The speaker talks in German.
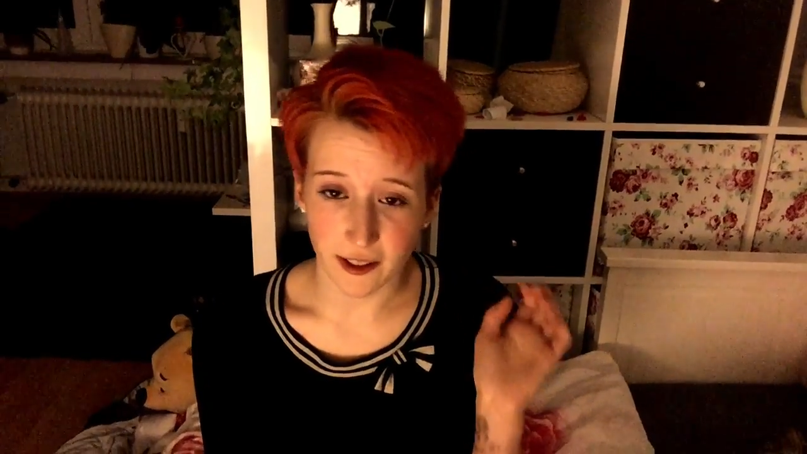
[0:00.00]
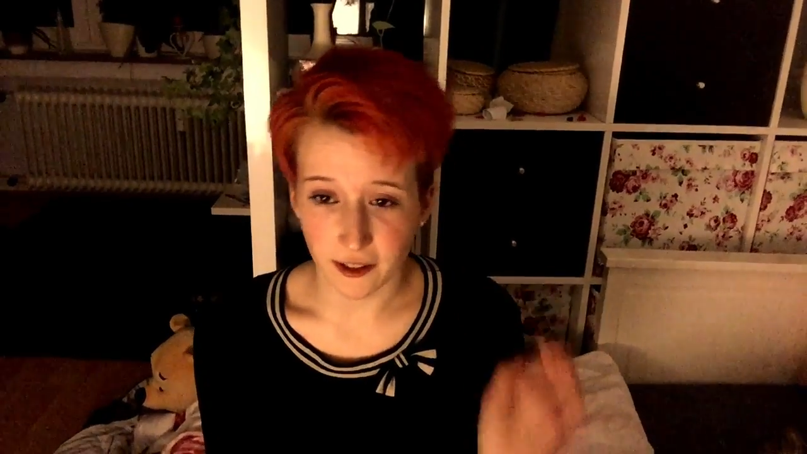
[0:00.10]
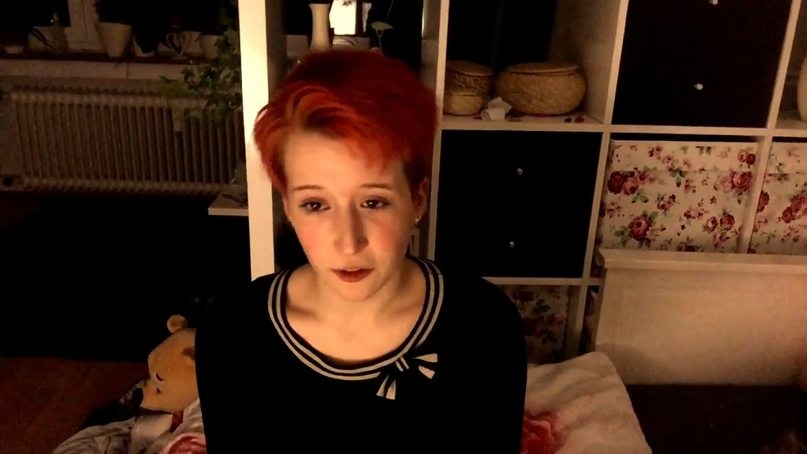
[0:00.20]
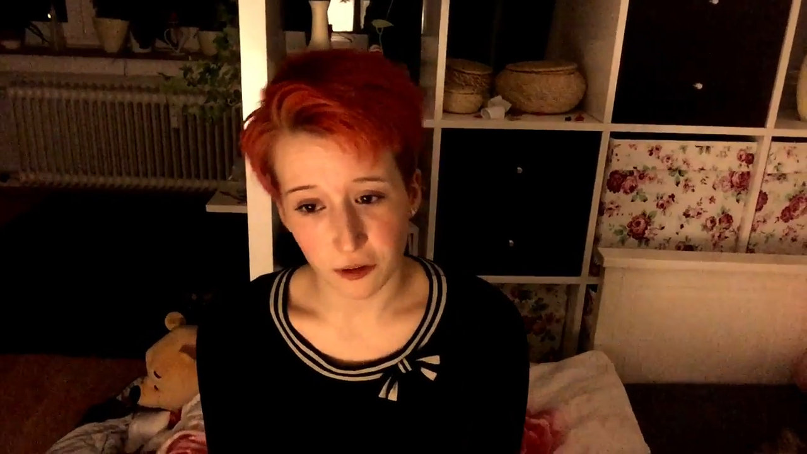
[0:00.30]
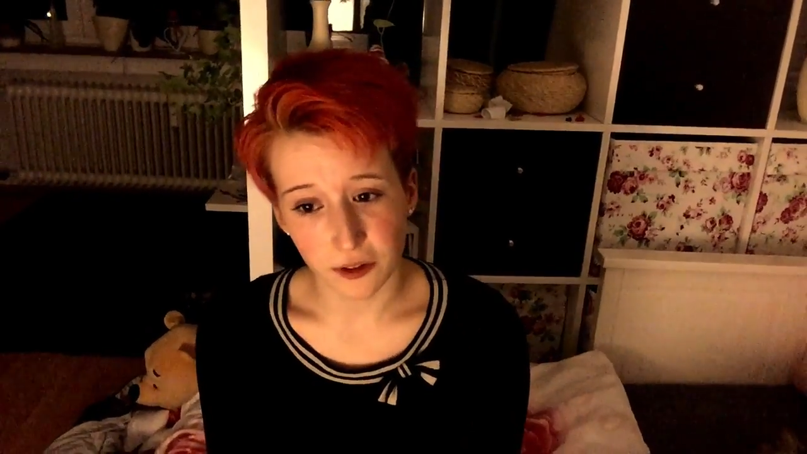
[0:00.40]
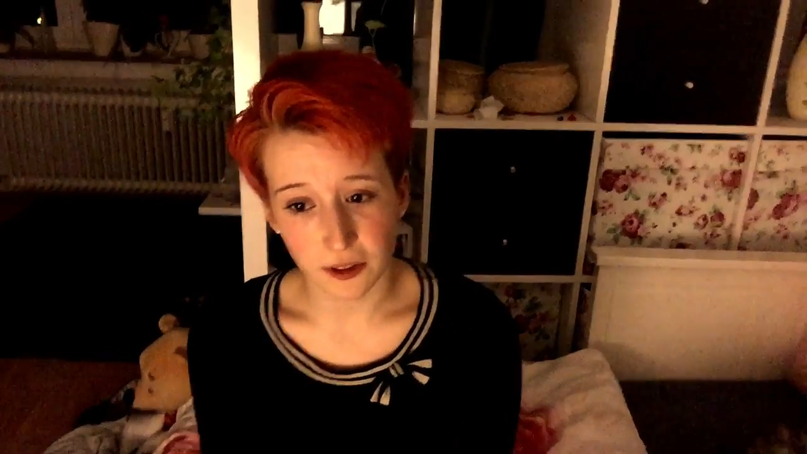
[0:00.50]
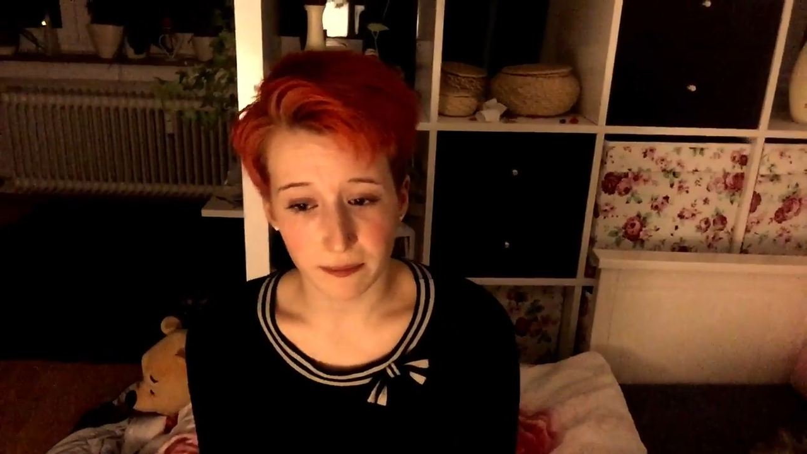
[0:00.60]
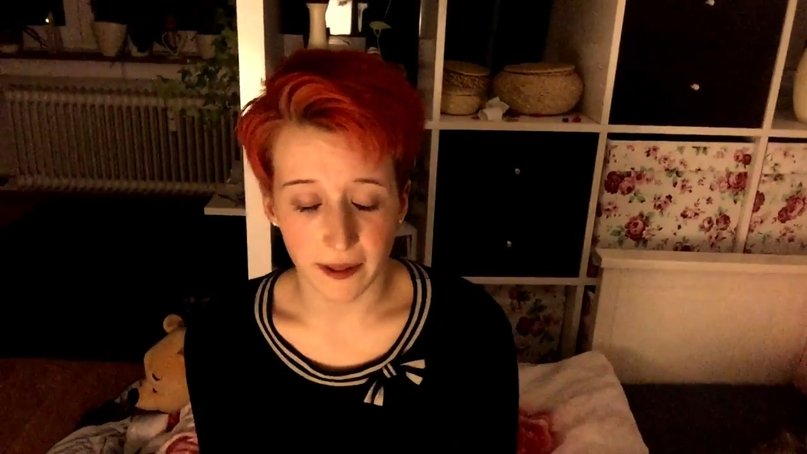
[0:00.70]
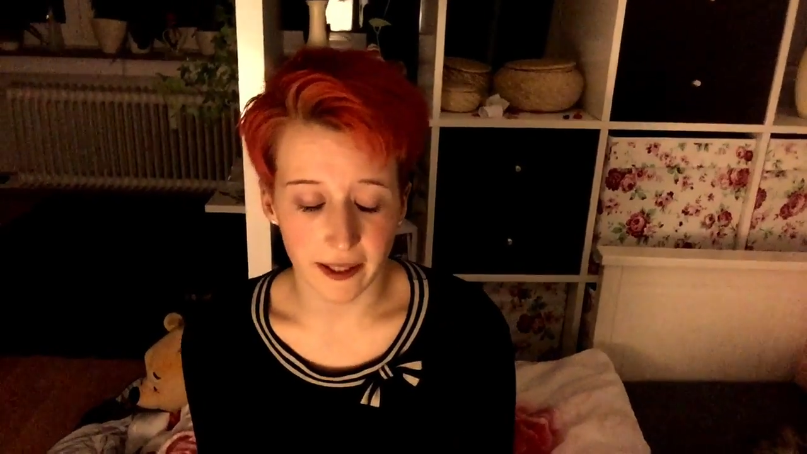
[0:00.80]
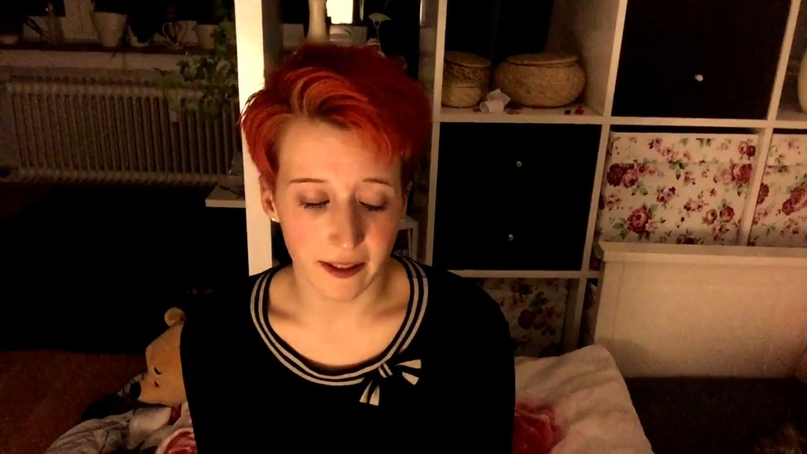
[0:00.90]
als
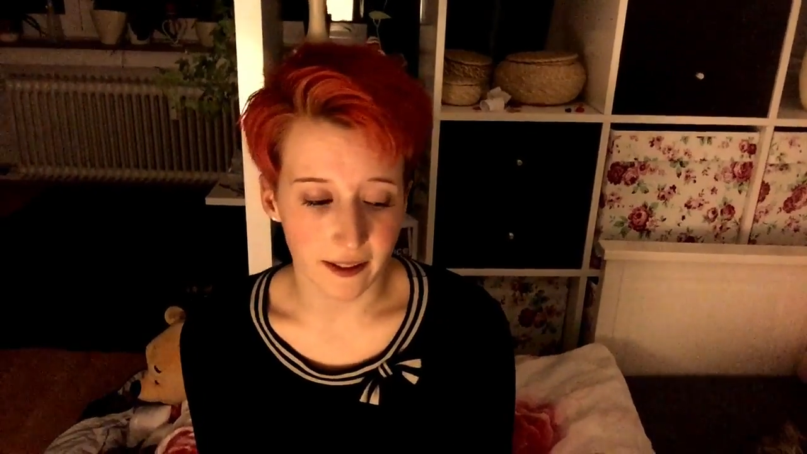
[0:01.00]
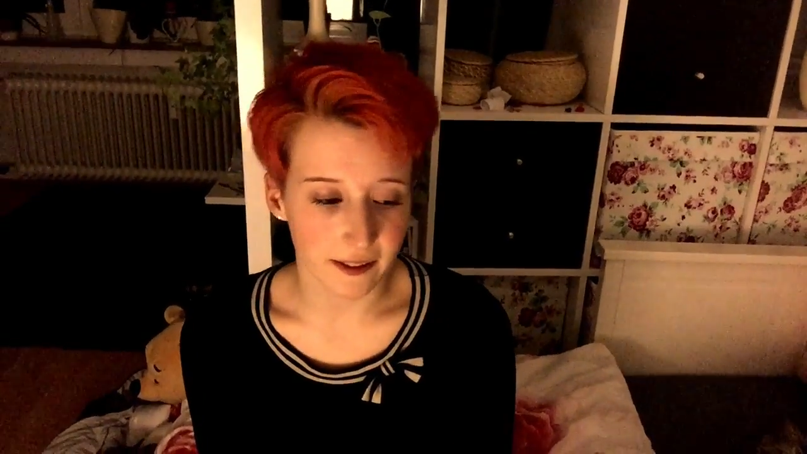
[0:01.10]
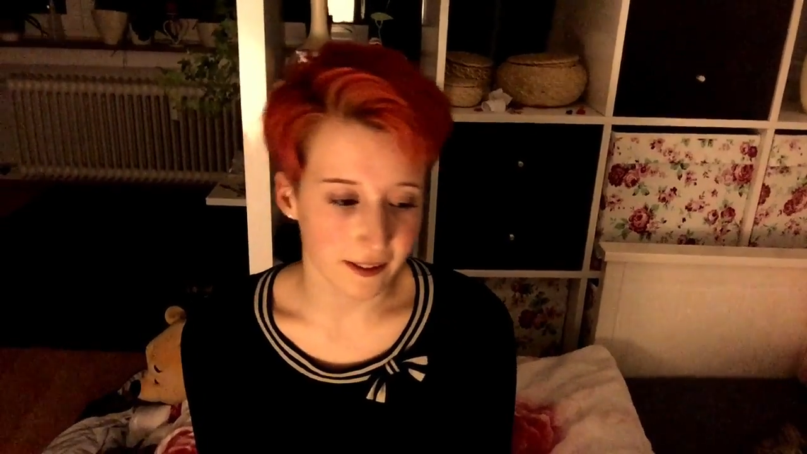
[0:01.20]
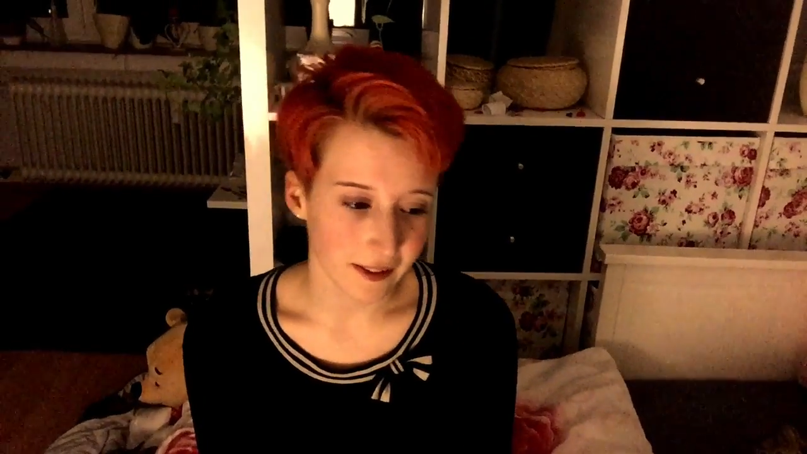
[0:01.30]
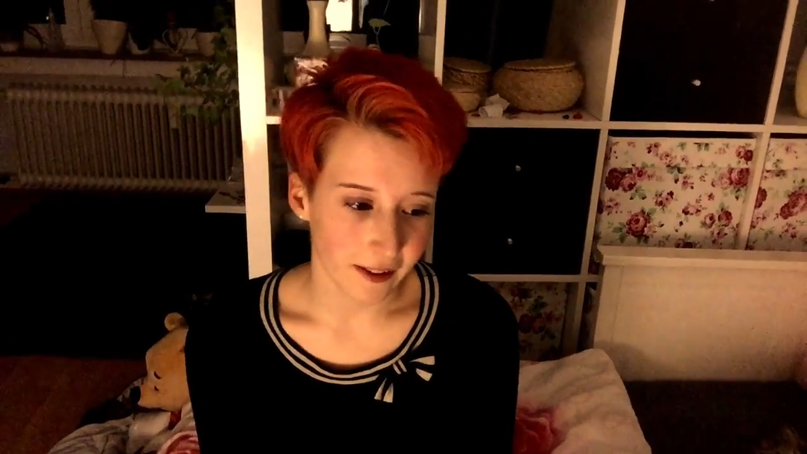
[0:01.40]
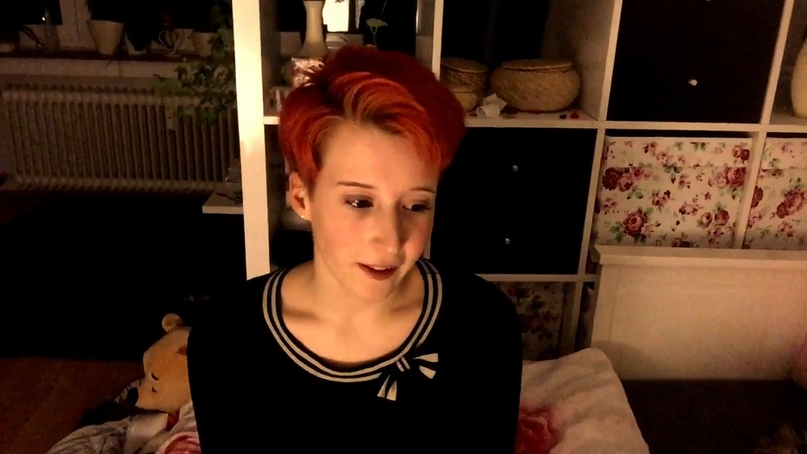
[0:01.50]
Kunstpelz.